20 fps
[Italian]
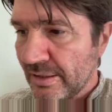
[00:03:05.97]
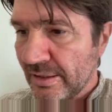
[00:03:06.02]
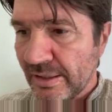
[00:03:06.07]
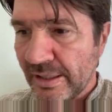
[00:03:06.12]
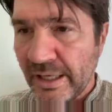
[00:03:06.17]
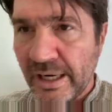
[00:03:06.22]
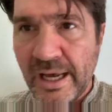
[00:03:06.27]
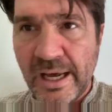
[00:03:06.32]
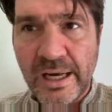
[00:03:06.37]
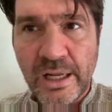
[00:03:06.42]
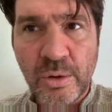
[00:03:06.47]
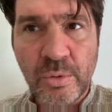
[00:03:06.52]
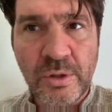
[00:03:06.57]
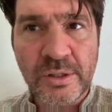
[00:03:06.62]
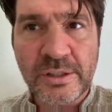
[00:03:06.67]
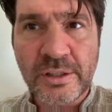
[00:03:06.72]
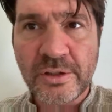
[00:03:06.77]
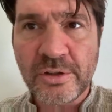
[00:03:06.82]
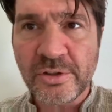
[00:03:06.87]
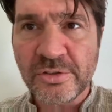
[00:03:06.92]
Creare
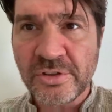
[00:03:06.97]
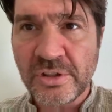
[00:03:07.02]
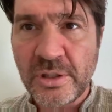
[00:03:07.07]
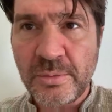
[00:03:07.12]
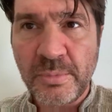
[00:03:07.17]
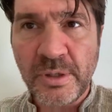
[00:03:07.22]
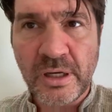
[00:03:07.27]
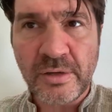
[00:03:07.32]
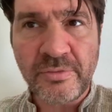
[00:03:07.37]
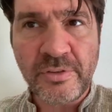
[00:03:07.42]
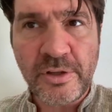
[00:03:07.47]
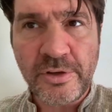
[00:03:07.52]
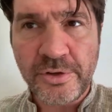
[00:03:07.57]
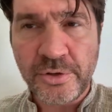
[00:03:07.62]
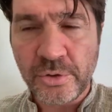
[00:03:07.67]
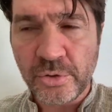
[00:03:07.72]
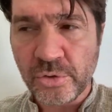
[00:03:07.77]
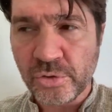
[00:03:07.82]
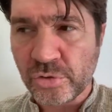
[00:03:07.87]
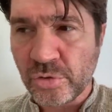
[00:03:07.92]
qualcosa di
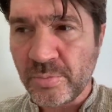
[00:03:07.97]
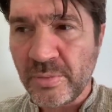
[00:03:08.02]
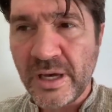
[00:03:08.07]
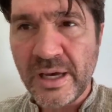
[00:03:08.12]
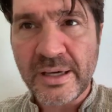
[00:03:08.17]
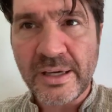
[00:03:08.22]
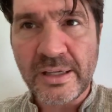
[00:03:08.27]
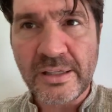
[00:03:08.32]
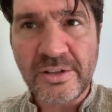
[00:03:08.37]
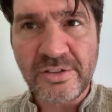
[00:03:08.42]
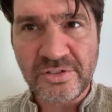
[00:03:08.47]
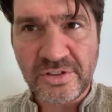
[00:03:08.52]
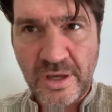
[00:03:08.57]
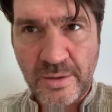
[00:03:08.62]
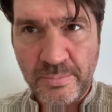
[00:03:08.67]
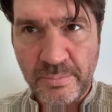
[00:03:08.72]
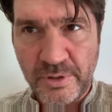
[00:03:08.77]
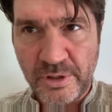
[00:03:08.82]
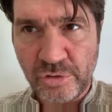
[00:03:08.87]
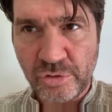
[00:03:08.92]
meraviglioso, ma anche di
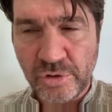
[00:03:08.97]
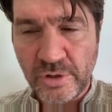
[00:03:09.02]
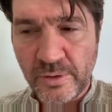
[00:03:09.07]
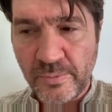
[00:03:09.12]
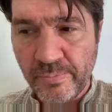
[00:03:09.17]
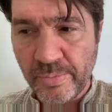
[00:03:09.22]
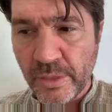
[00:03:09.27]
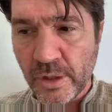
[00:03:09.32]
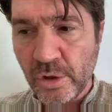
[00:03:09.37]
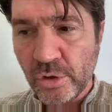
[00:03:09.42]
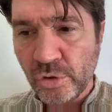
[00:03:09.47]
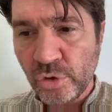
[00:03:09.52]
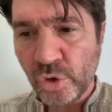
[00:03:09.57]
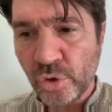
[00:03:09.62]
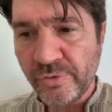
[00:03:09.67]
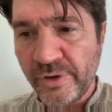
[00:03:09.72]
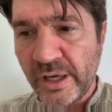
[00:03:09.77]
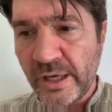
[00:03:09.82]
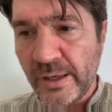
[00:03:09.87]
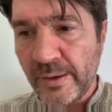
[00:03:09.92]
semplice,
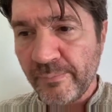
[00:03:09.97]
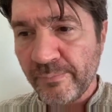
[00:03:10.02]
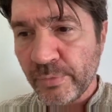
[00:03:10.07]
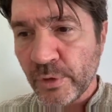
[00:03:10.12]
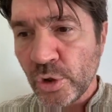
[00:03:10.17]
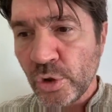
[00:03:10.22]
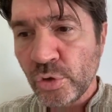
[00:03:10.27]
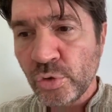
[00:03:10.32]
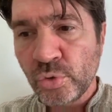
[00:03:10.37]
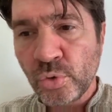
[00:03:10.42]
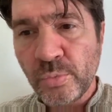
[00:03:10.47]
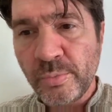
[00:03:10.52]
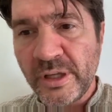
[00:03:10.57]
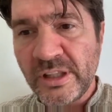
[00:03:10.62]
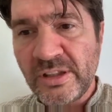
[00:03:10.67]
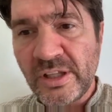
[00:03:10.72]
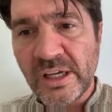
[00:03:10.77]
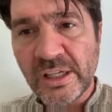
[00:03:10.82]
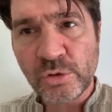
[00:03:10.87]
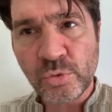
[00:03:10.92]
dove tu
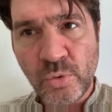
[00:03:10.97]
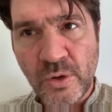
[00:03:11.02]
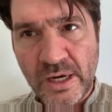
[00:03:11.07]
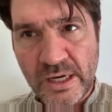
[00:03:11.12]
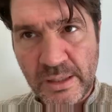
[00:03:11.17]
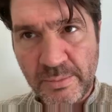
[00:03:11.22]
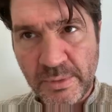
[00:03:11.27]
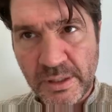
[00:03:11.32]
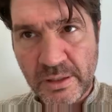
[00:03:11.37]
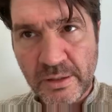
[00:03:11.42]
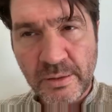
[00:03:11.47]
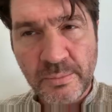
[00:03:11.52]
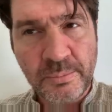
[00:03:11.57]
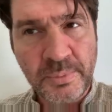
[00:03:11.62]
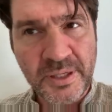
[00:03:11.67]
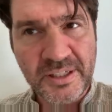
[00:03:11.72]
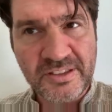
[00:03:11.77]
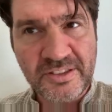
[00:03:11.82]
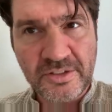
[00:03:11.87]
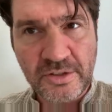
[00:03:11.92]
metti la tua anima
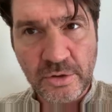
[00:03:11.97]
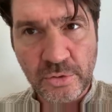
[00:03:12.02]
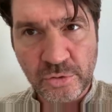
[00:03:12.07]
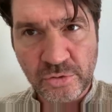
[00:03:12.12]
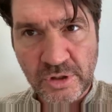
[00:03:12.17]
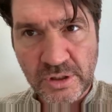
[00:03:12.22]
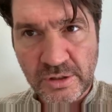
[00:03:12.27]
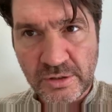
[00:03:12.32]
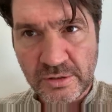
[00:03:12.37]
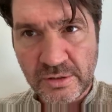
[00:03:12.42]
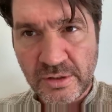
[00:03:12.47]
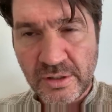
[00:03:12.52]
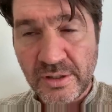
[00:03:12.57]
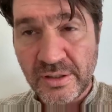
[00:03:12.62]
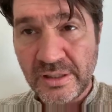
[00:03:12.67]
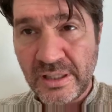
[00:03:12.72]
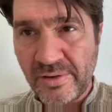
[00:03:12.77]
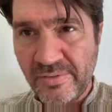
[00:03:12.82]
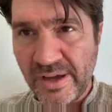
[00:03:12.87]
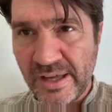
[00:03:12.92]
preziosa
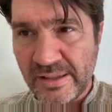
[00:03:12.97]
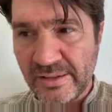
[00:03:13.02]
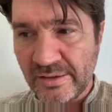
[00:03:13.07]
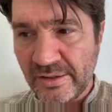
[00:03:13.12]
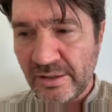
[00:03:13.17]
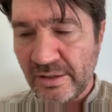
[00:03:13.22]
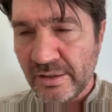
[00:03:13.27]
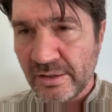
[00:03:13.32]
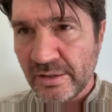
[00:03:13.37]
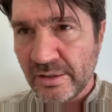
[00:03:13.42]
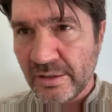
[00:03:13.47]
davanti